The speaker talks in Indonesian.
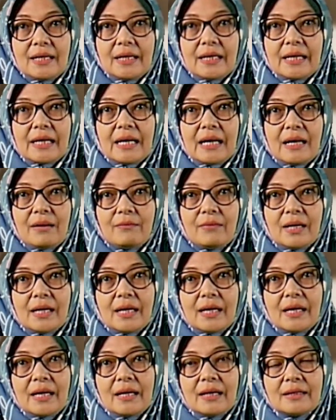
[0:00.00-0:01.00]

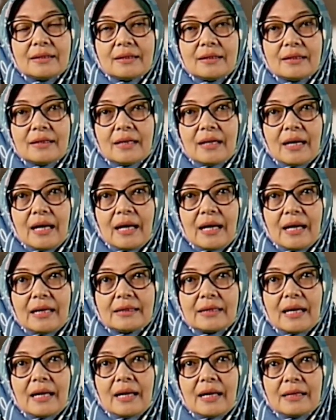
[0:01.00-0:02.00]
keamanan
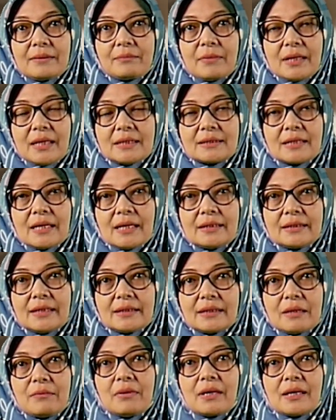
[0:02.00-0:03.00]
alat-alat pada saat
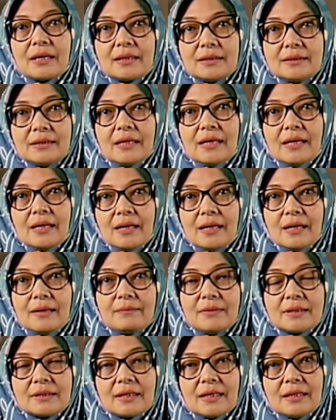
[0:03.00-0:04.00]
kita bekerja,
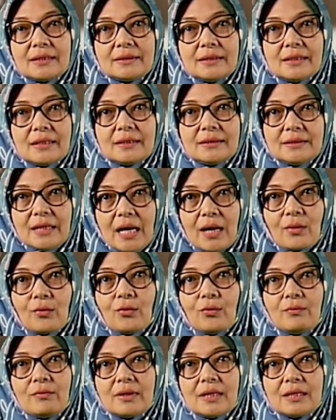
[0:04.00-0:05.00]
misalnya
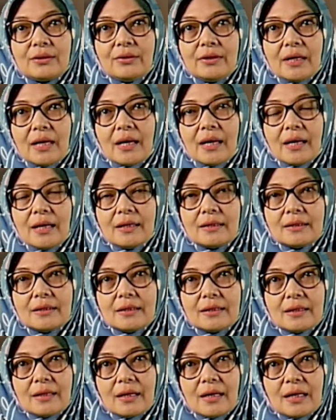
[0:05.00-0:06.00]
jarum gitu ya,
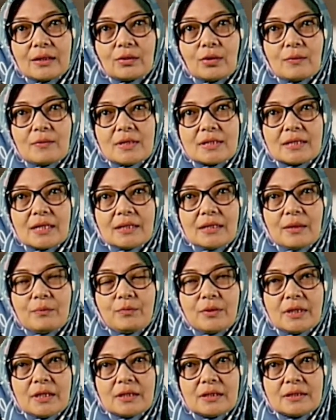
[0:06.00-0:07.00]
atau misalnya
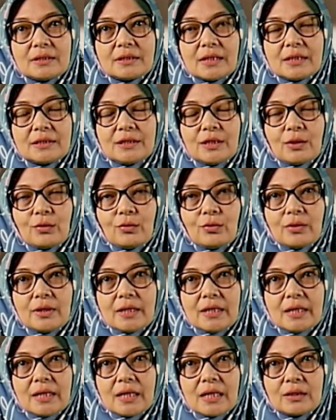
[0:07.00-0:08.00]
pinset
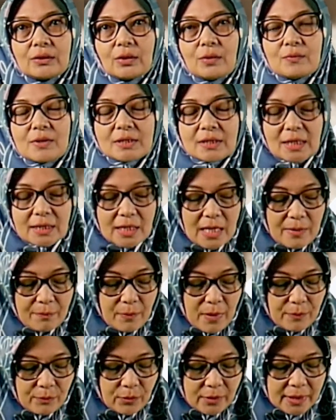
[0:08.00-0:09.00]
kirurgik atau misalnya
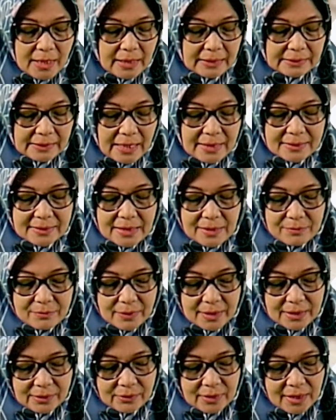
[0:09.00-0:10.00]
apapun yang tajam
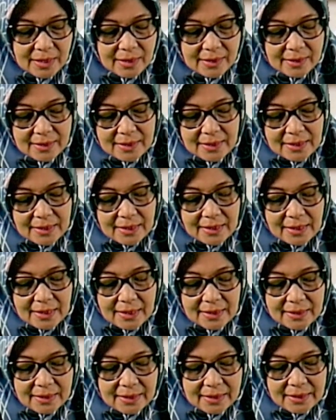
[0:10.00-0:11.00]
gitu ya. Nah
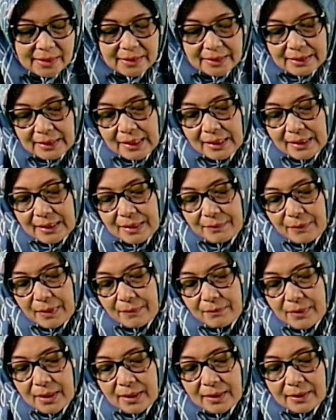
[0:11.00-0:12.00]
ini karena
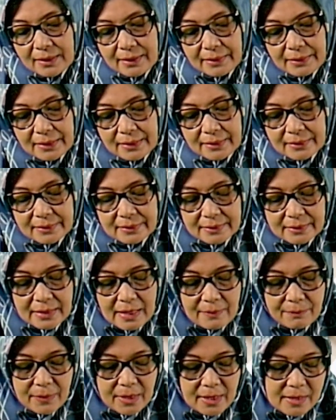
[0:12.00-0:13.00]
memang e,
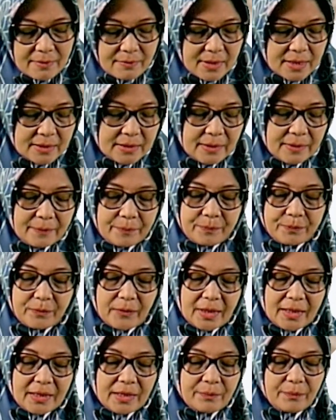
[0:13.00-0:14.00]
apa namanya
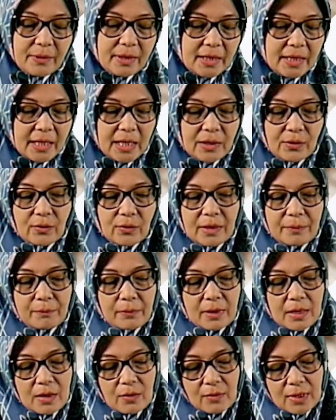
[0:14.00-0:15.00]
dipilihkan oleh
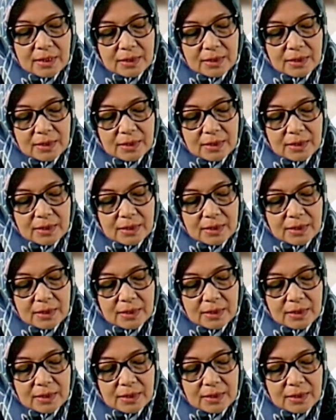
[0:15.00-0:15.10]
perawat